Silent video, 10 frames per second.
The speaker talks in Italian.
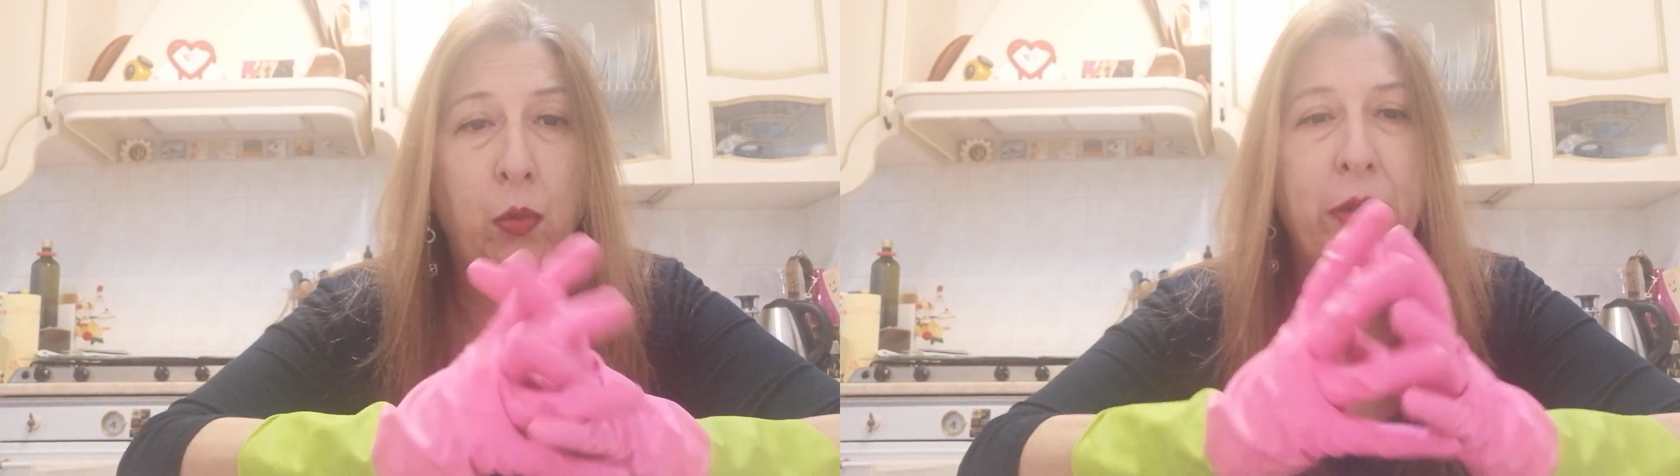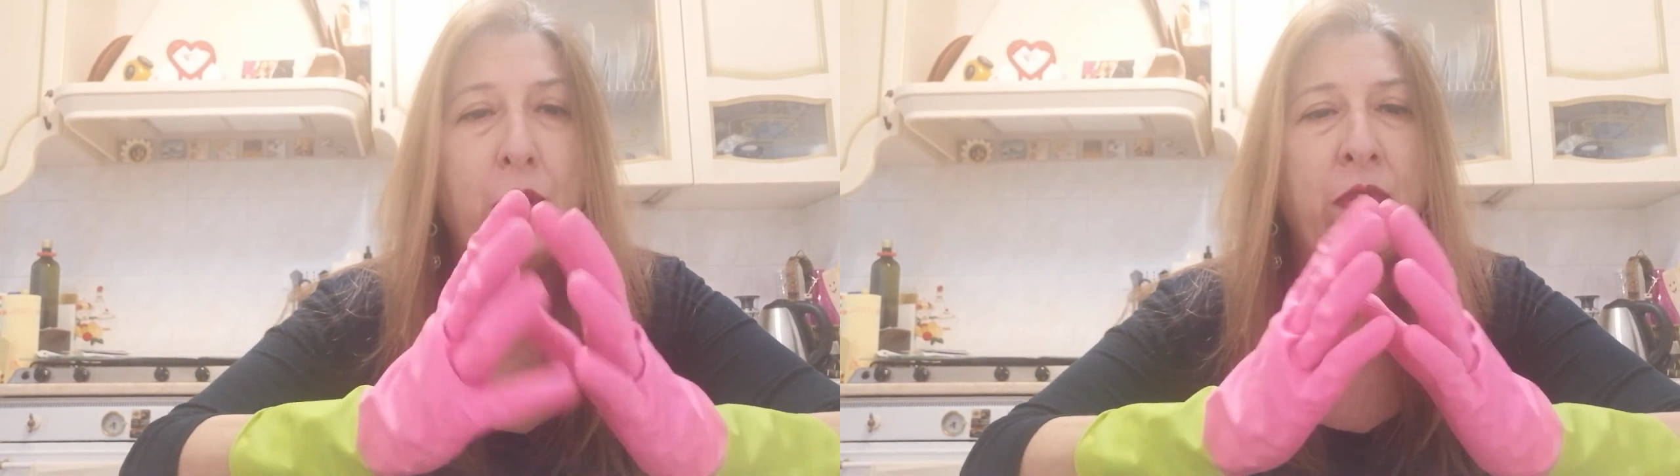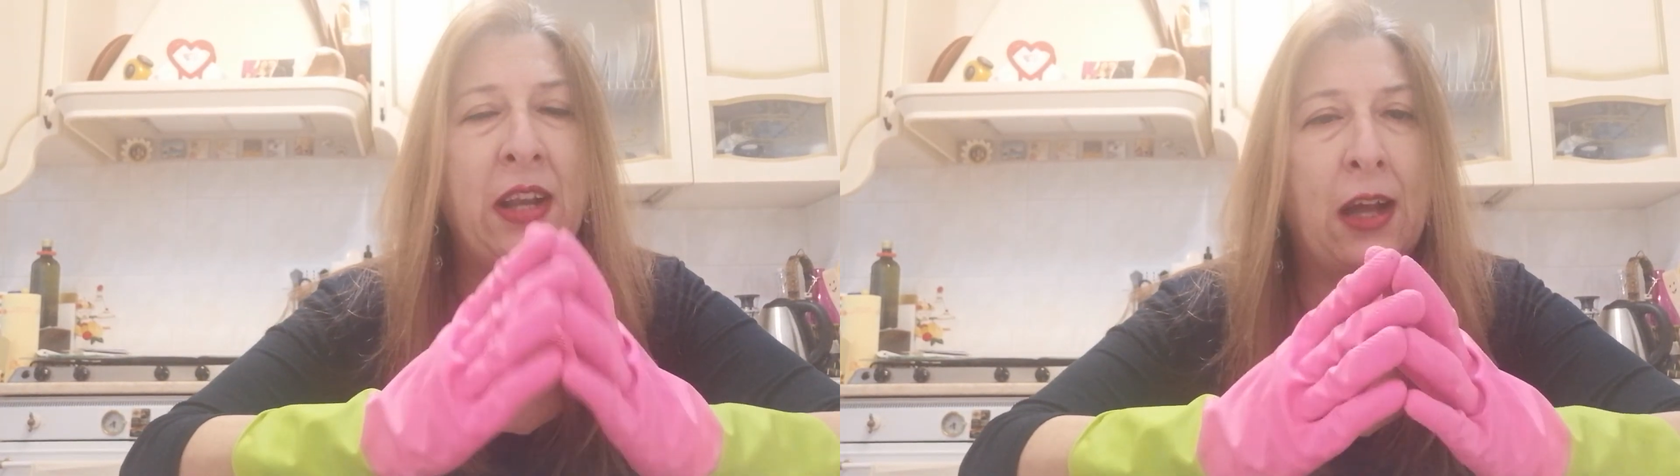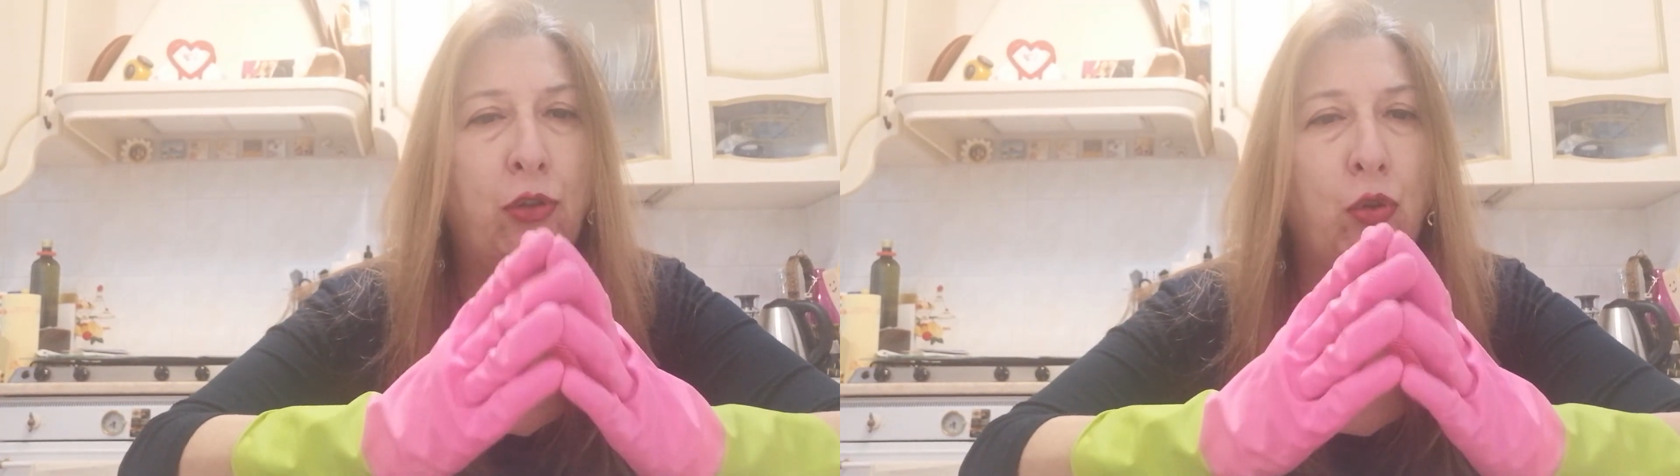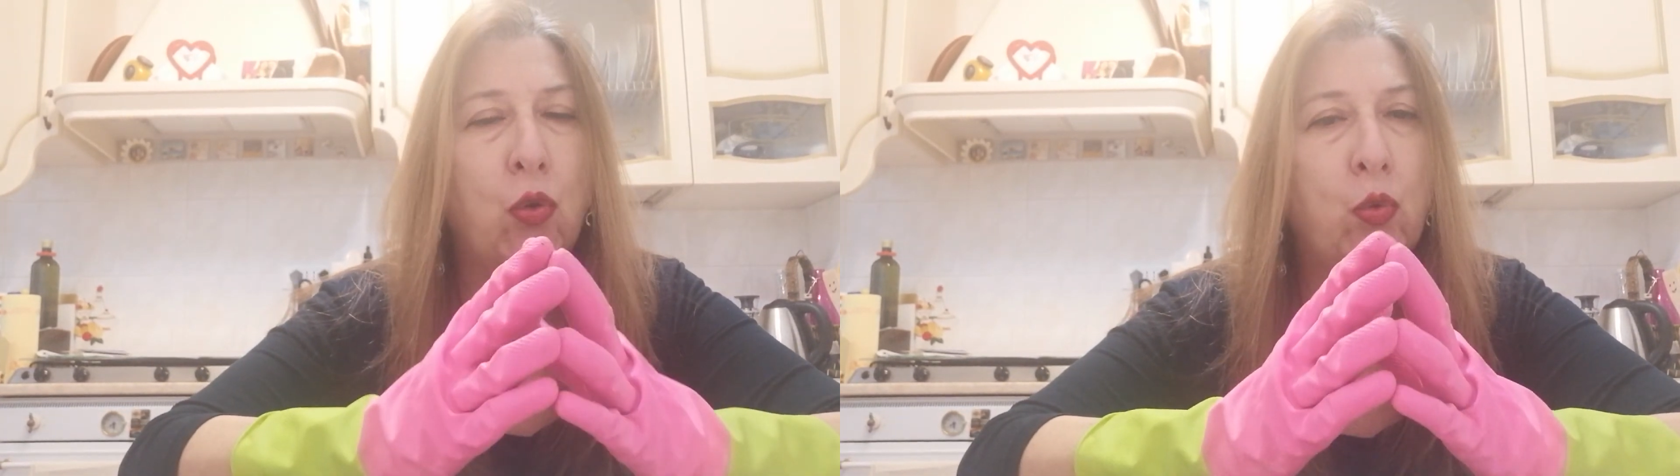Quindi io vi
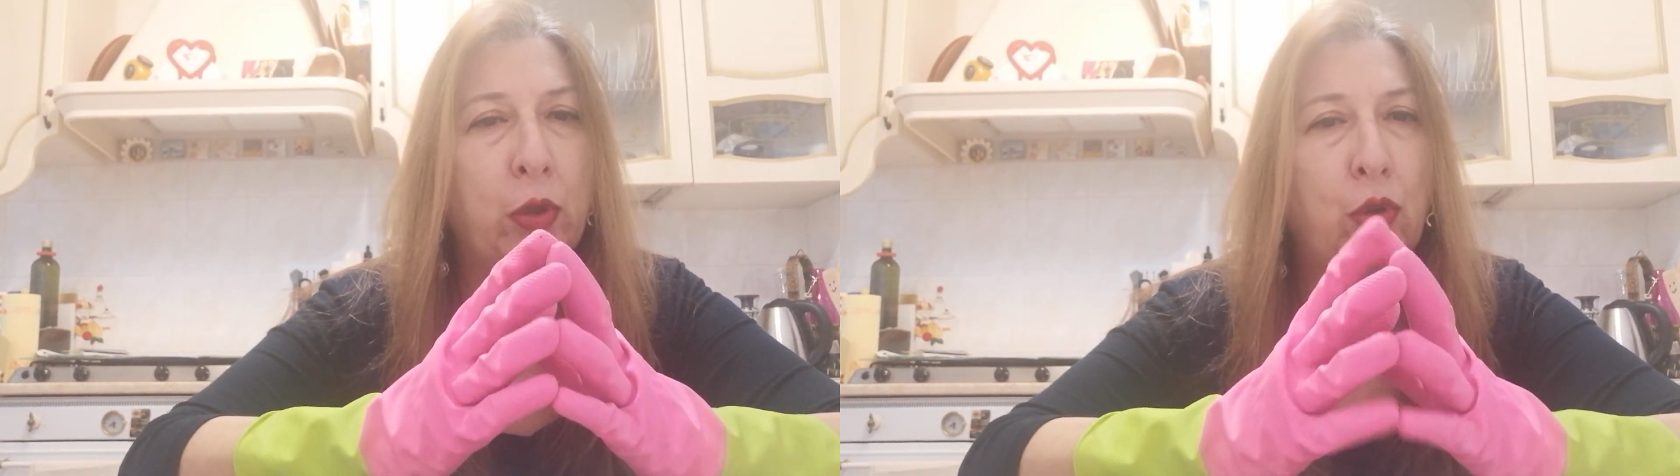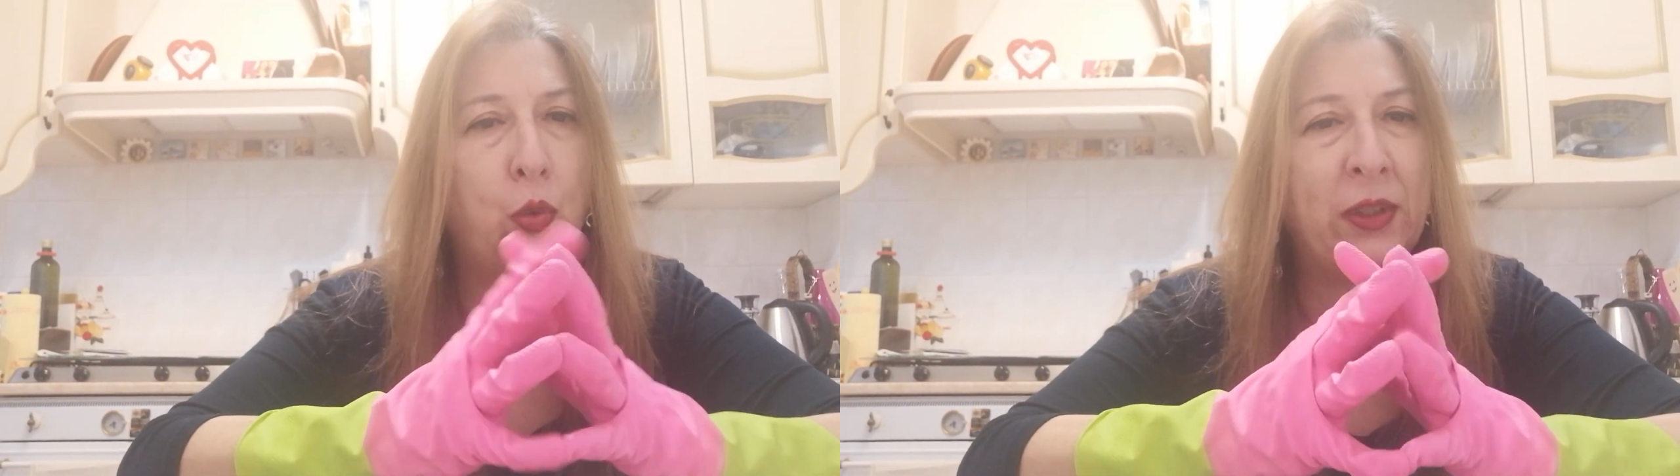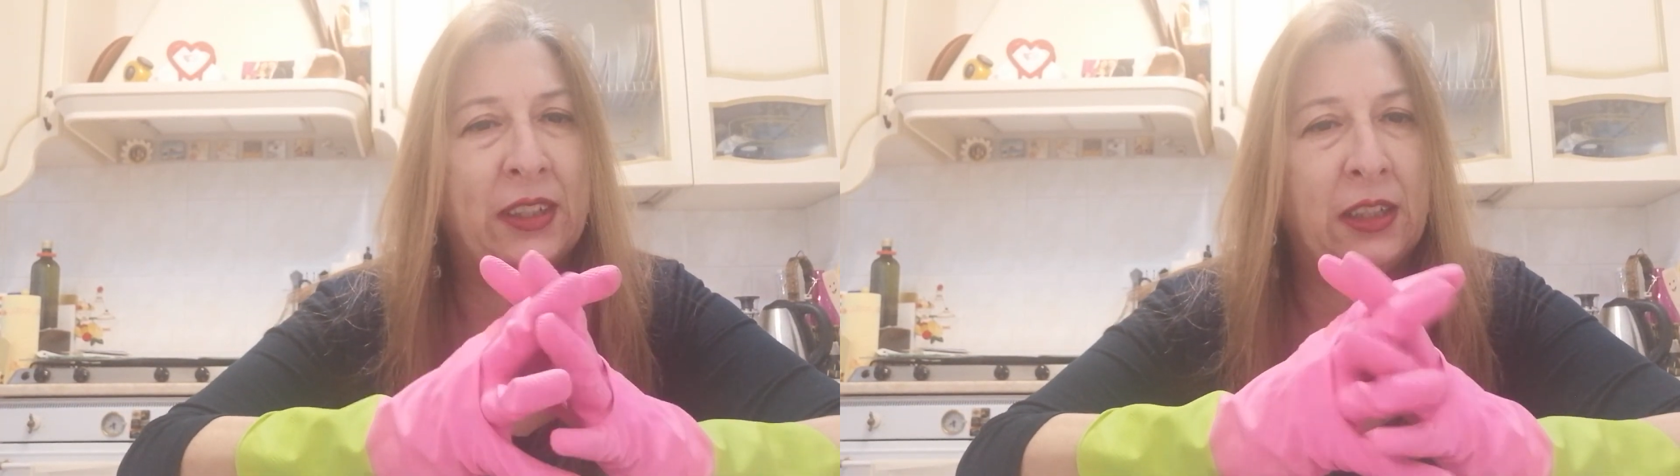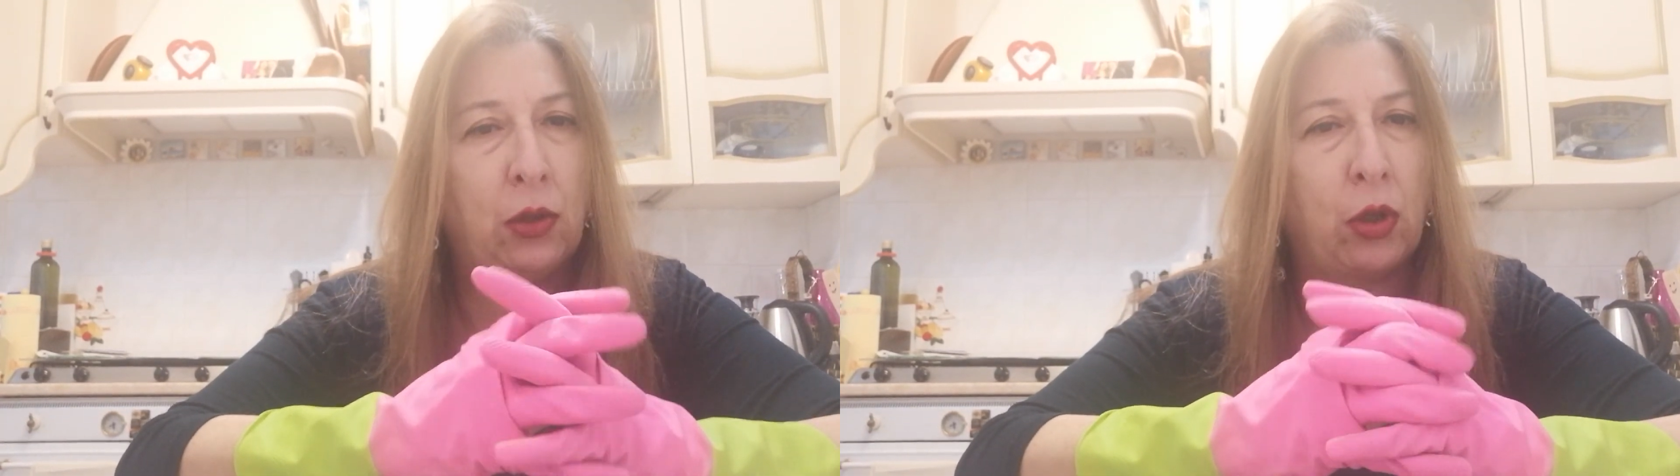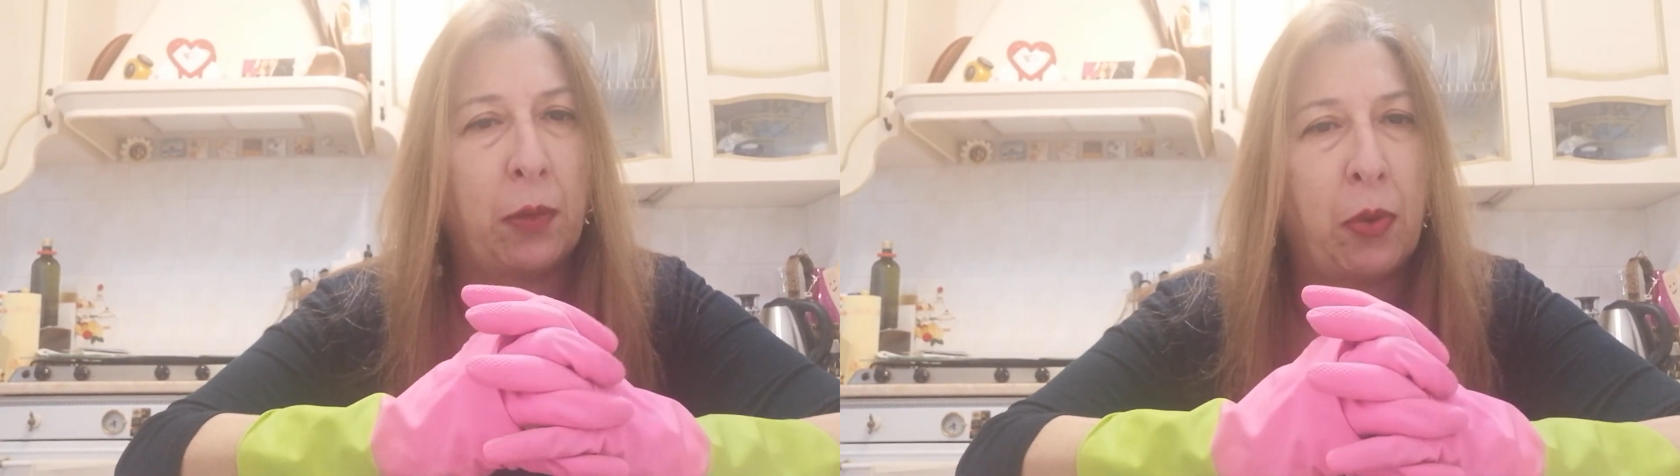lascio con questo
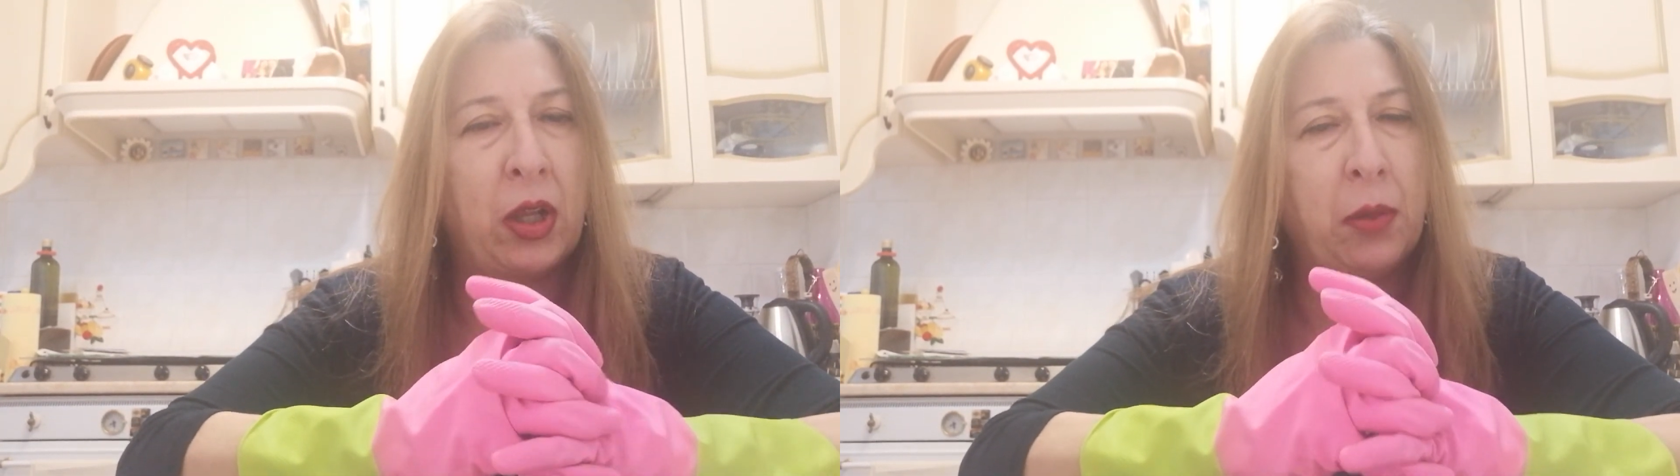quesito che poi